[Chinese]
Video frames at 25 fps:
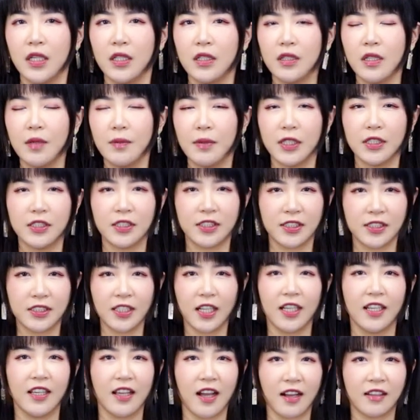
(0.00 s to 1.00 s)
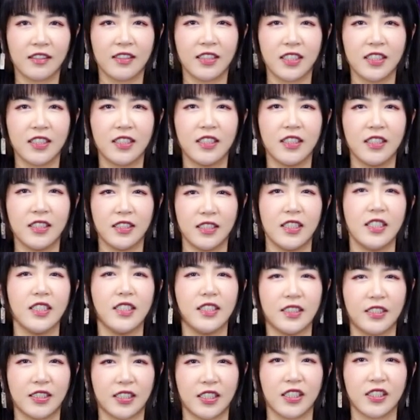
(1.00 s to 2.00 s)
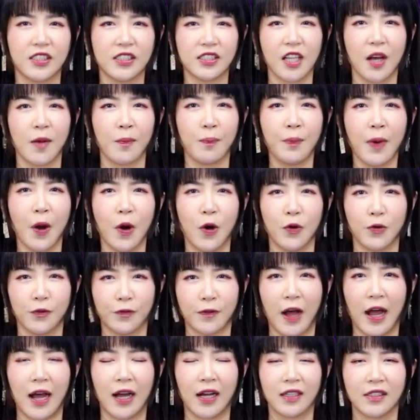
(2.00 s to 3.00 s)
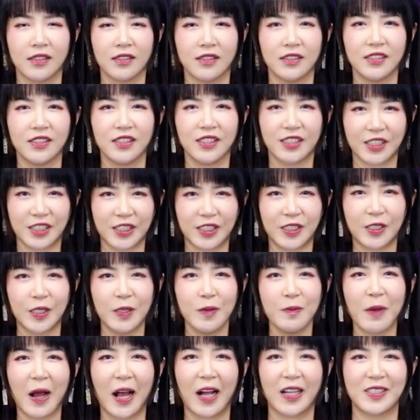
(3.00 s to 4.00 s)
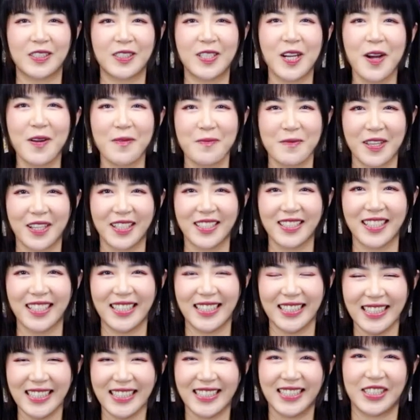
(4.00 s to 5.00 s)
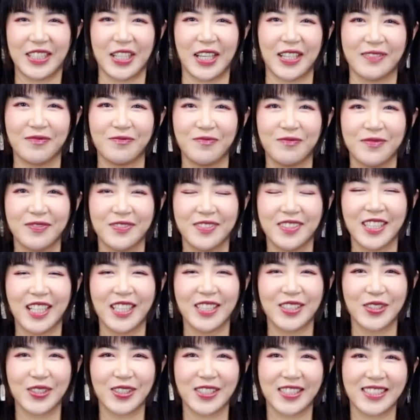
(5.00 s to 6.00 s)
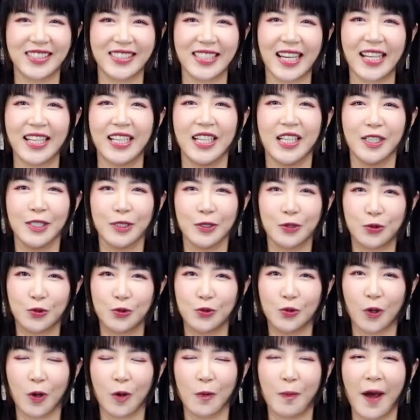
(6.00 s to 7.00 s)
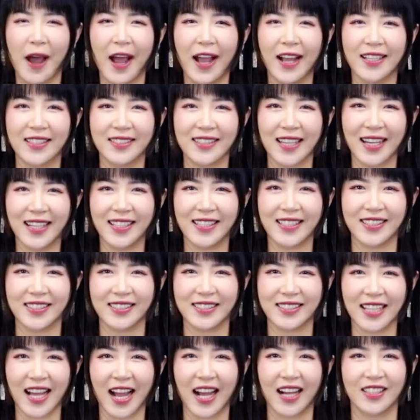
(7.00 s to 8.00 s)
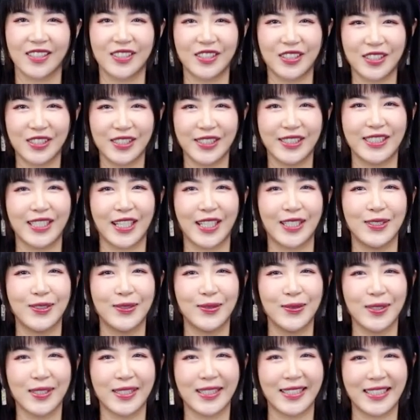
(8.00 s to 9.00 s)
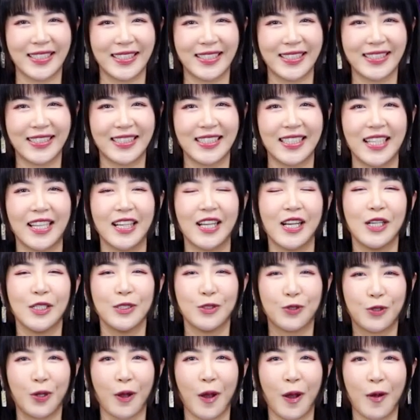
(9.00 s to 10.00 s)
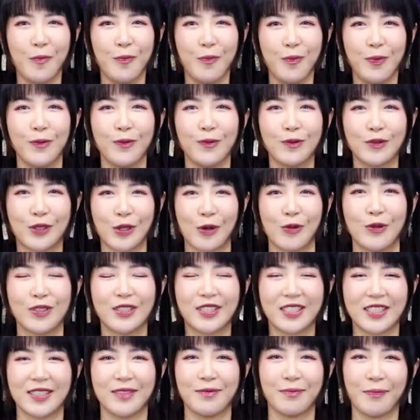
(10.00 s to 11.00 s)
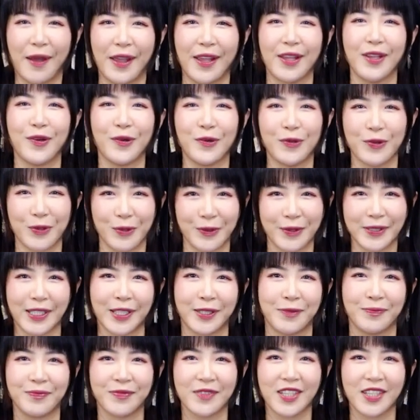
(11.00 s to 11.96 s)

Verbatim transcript: 那么这样一个疫情的爆发，起码证明了一点，那就是在左派带领下之前做的一切，全部都是没有用的。